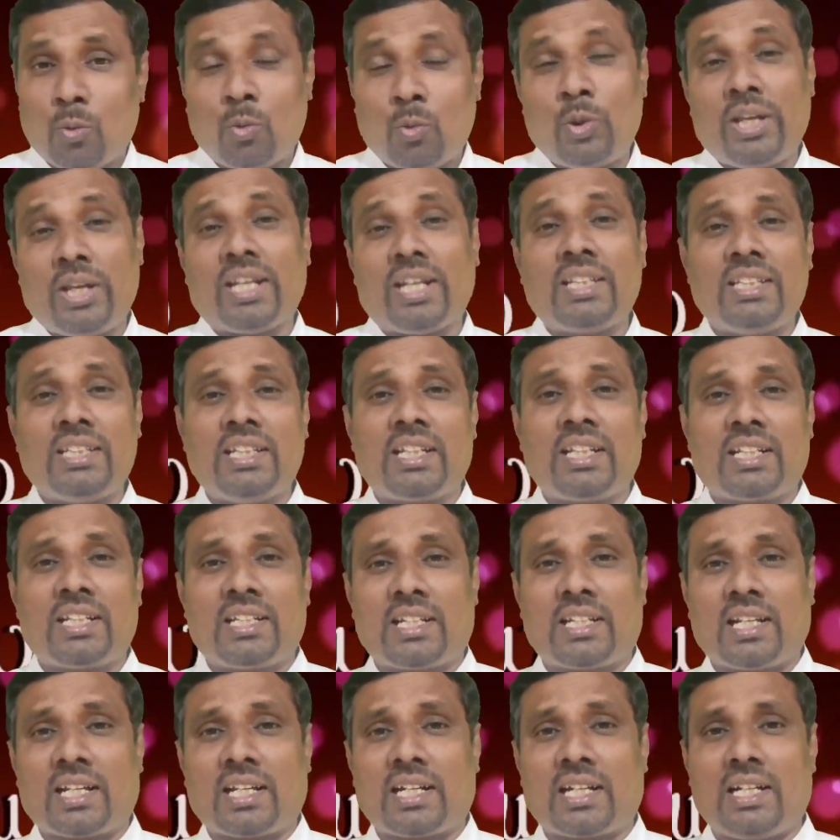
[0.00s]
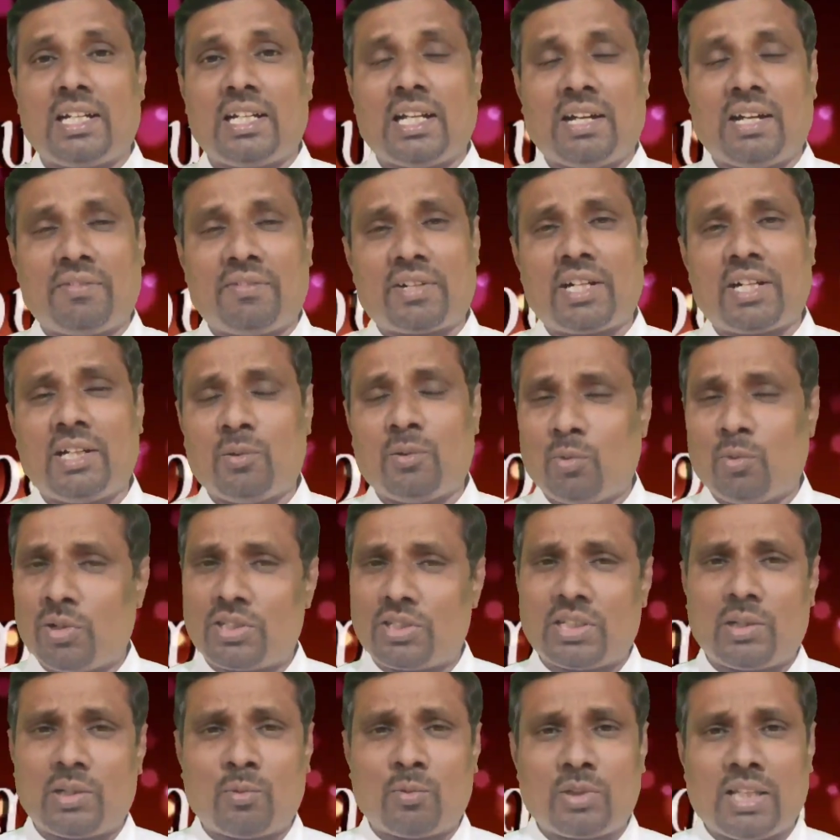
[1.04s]
உயர்ந்து இருக்கிறார்கள் அவர்கள் ஒரு
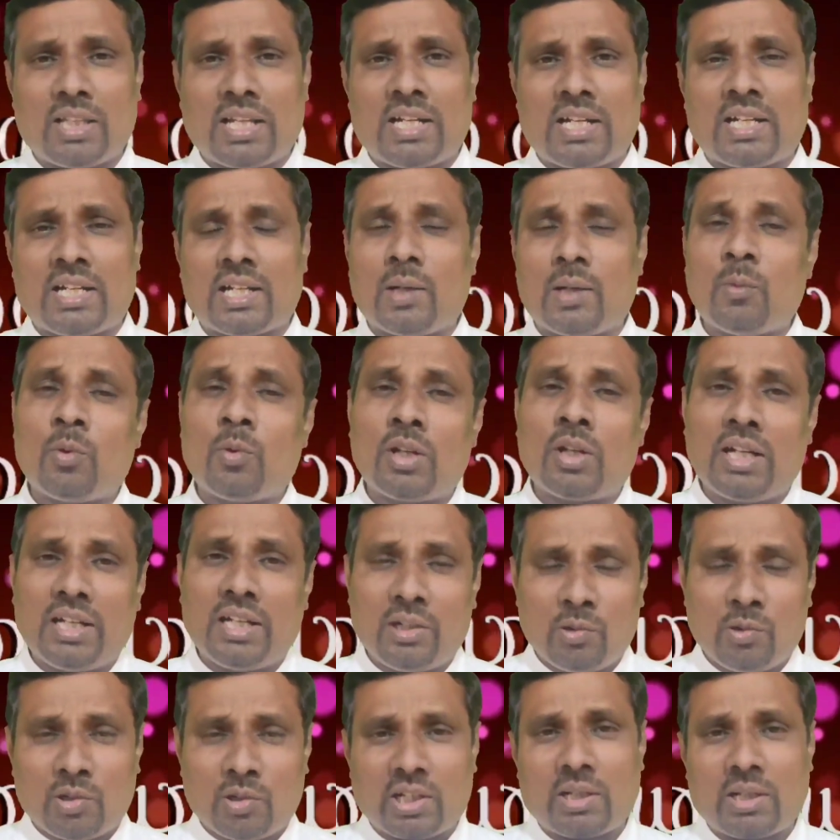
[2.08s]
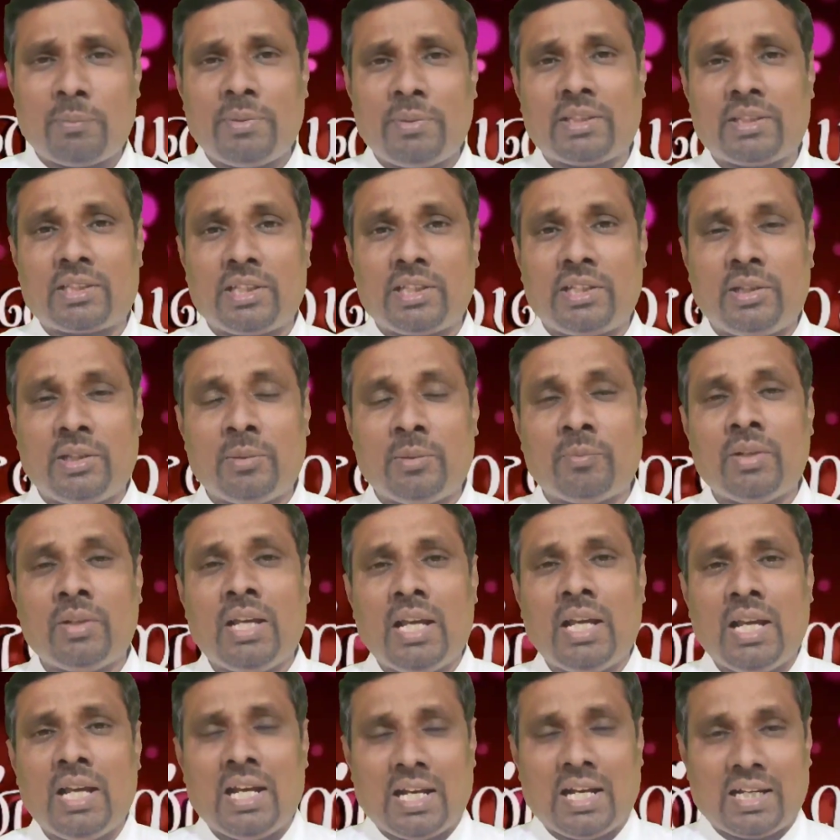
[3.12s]
சில உதாரணங்கள் உங்கள் எல்லோருக்குமே தெரியும்
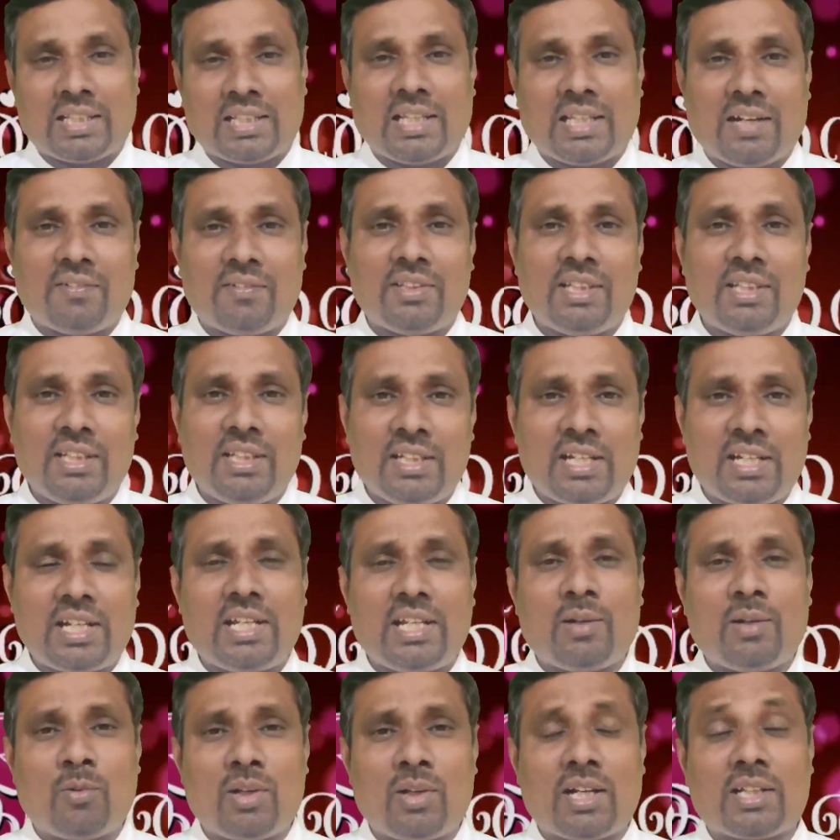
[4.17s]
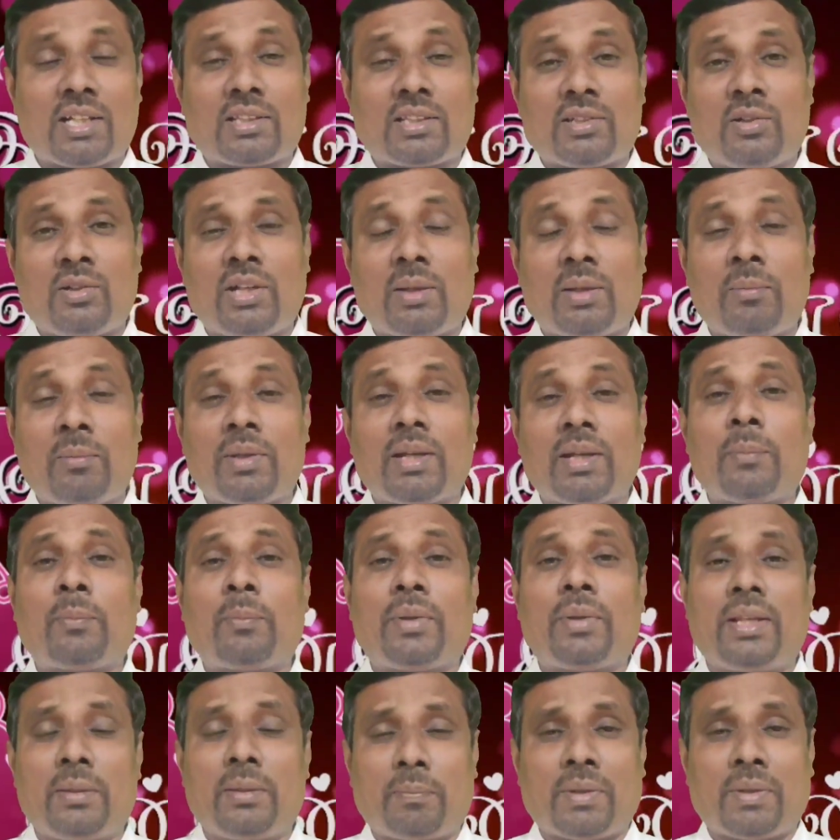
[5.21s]
அதாவது இன்றைய உலகத்தினுடைய
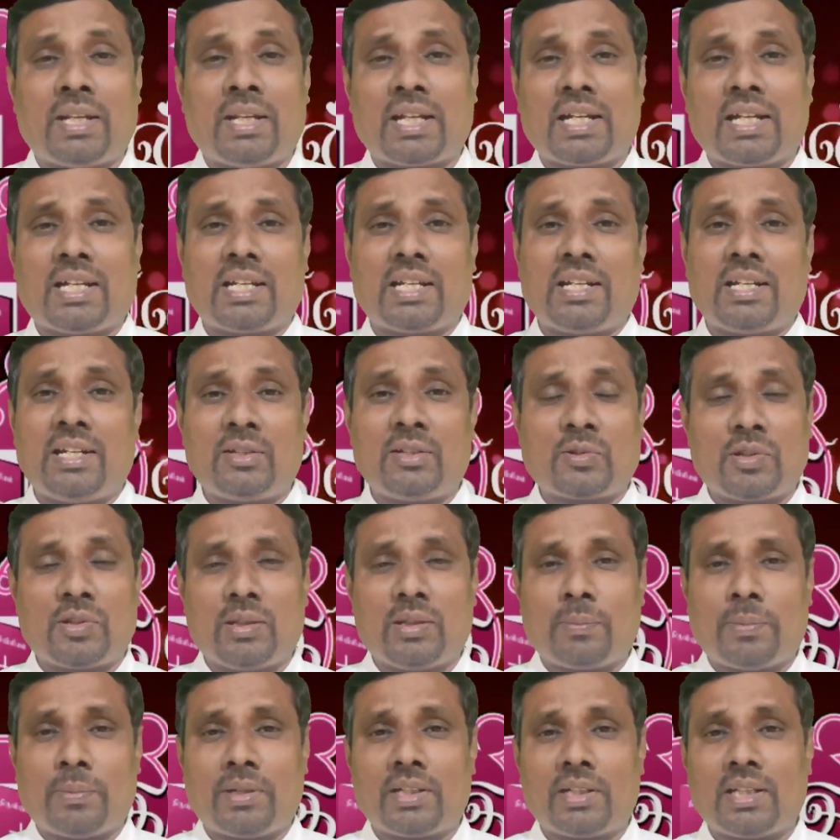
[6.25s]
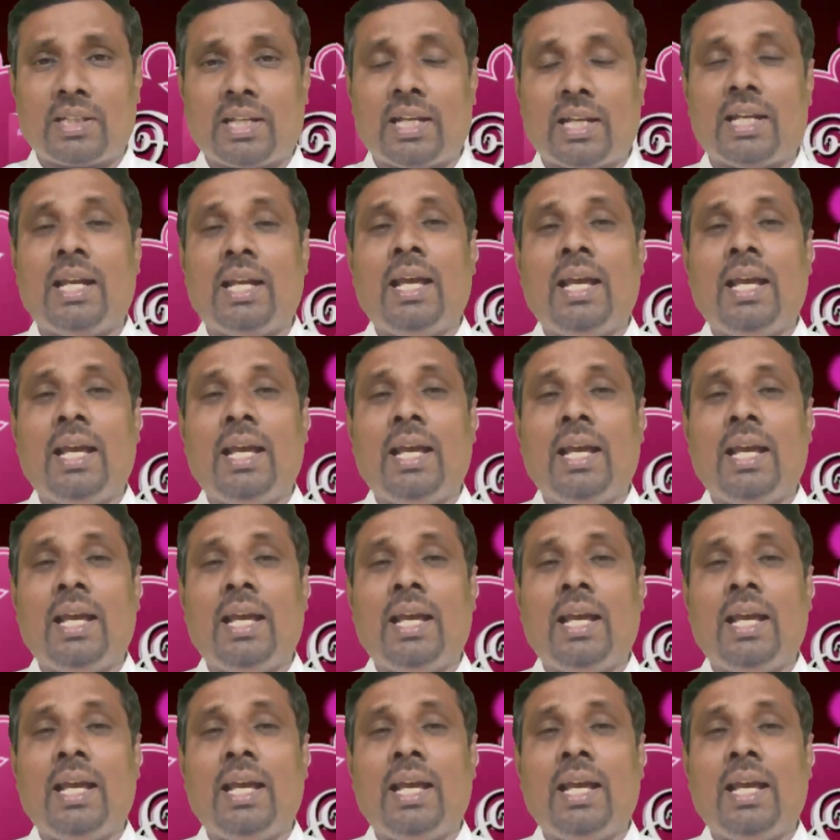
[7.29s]
மிகப்பெரிய பணக்காரர் என்று சொல்லப்படுகிற